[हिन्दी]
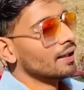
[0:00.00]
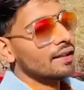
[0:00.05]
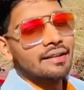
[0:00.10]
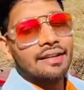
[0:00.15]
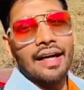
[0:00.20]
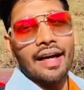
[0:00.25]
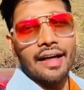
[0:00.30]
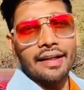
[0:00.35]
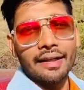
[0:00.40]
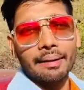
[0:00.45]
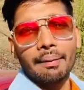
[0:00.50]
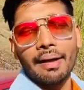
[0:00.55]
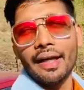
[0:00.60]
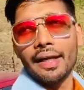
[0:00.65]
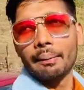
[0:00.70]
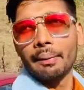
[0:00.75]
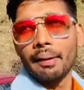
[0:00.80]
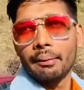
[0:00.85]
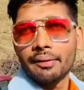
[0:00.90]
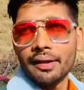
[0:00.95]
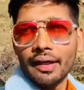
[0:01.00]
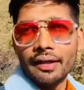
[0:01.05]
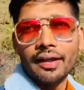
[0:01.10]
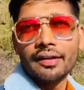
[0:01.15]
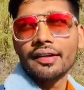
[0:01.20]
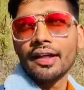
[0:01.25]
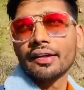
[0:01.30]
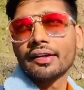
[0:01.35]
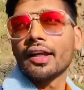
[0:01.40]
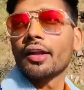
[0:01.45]
यहाँ के बारे में आप जानना
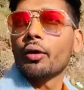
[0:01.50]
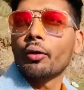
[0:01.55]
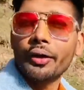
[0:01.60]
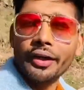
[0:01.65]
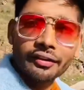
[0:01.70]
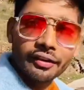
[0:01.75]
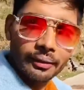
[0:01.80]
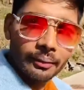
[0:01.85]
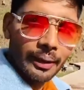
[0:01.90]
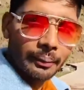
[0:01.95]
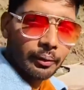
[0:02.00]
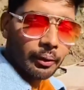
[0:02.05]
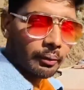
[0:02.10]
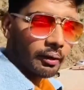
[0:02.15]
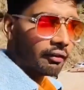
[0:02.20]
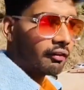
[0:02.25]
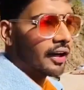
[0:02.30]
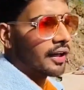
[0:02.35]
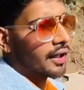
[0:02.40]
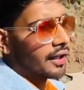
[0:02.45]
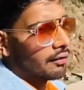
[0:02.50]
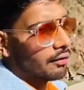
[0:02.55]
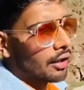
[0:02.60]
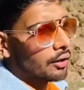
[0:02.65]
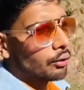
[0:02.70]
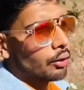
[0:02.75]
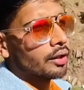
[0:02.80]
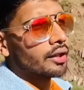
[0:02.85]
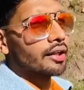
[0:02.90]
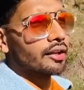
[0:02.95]
चाहते हैं लोकेशन मैं आपको प्रोवाइड करवा
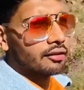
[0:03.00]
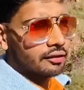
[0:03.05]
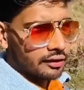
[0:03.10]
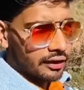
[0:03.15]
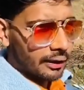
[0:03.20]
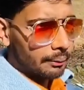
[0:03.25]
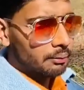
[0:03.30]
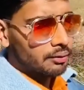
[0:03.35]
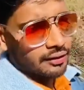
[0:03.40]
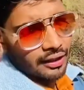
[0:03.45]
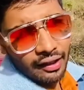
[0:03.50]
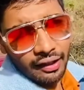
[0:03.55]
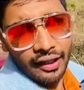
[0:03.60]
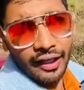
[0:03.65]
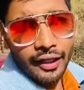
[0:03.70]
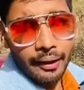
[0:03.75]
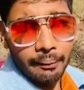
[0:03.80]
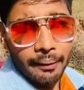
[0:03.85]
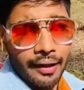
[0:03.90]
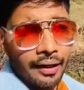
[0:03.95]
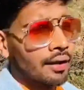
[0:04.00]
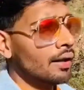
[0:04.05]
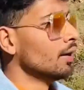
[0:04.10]
दूँगा डिस्क्रिप्शन लिंक में